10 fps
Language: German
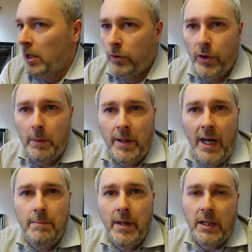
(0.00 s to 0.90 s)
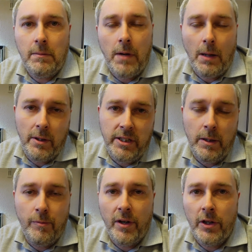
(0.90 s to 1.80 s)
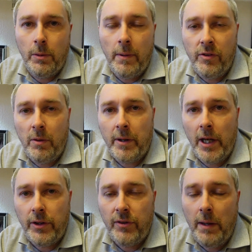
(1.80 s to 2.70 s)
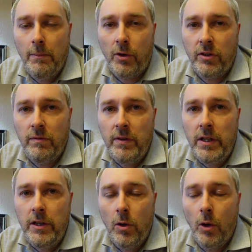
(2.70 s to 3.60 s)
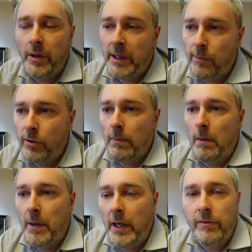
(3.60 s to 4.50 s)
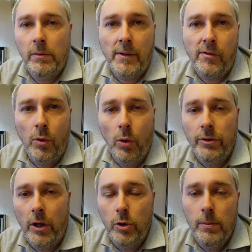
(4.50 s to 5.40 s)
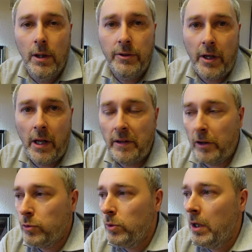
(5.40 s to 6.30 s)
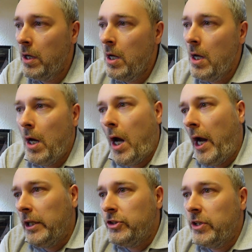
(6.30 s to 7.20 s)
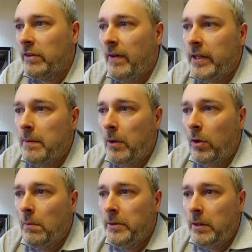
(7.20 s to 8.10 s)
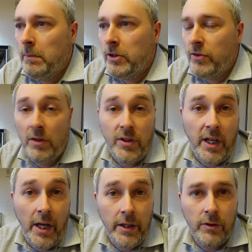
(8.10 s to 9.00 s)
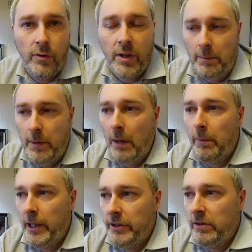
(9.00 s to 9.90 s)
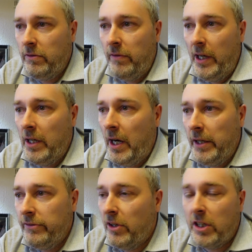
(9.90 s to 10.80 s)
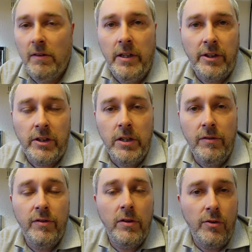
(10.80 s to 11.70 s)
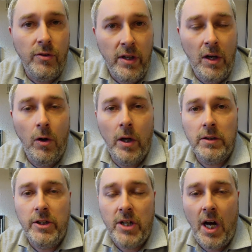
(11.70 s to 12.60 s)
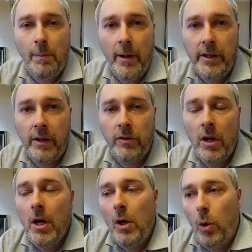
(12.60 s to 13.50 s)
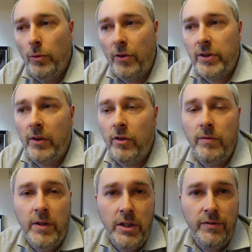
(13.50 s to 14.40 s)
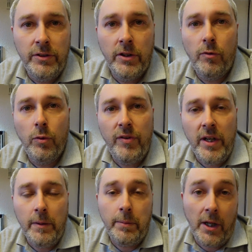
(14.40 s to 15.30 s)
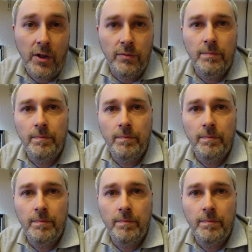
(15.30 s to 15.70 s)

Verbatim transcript: Zu dem kleinen Becken machen wir in jedem Fall nochmal ein separates Unboxing-Video. Da gibt es nochmal ein paar Informationen dann über Terra Natur. Eigentlich ein Aquarienbauer, mit dem ich sehr, sehr gerne zusammenarbeite, weil er einfach qualitativ sehr ordentlich arbeitet und das Ganze, wie ich finde, zu fairen Preisen.